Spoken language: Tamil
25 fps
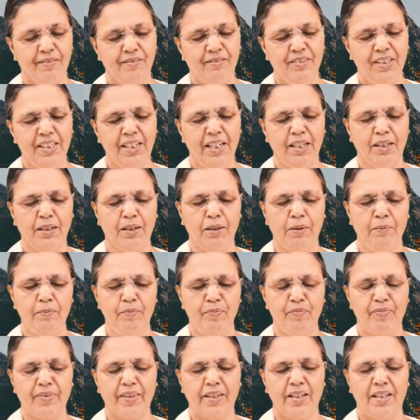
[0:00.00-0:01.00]
விளக்கம்
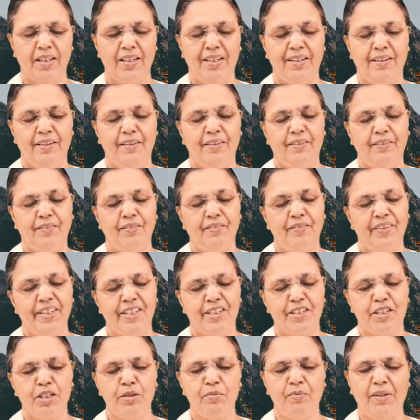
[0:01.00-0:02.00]

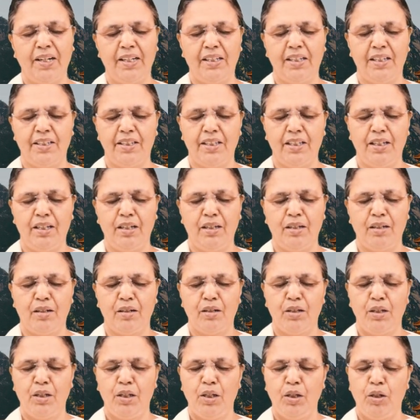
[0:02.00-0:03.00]
வெற்றி மாலையில்
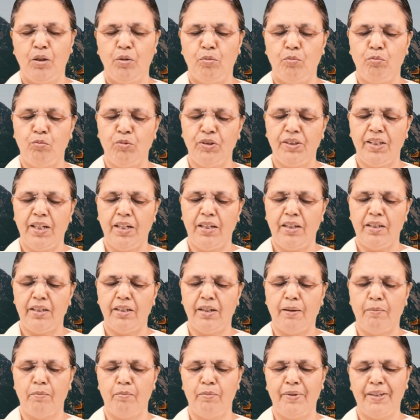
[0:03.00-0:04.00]
முதல்
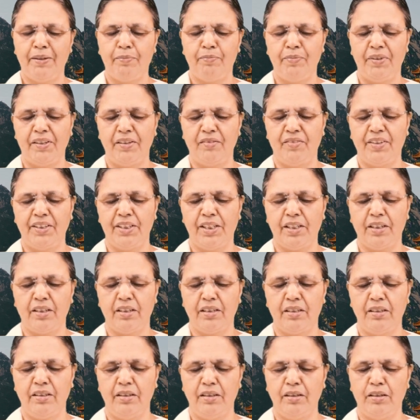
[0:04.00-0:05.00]
நம்பர்
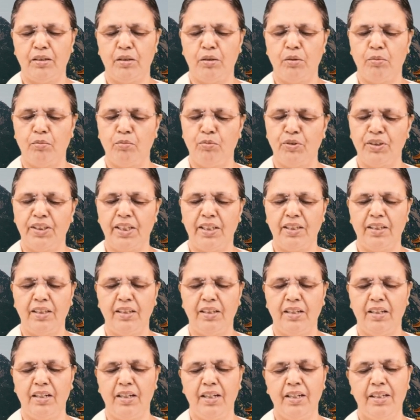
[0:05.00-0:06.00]
பெறுவதற்கு
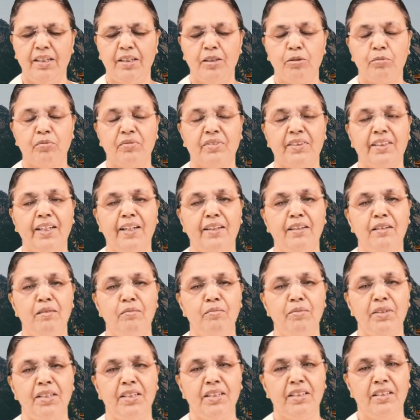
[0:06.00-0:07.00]
முதலில் தன்
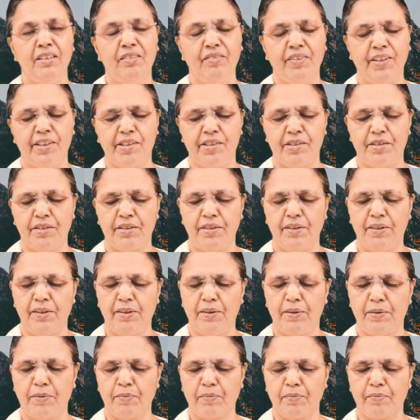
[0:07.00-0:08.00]
மீது வெற்றி
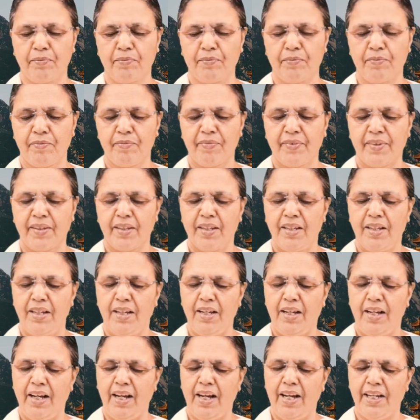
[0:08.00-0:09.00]

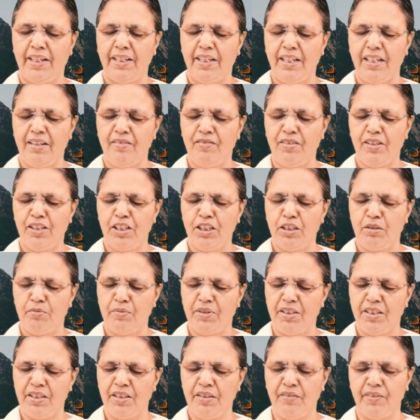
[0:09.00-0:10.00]
அனைவரின்
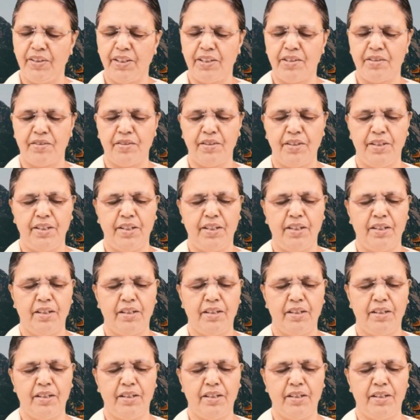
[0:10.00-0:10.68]
மீது வெற்றி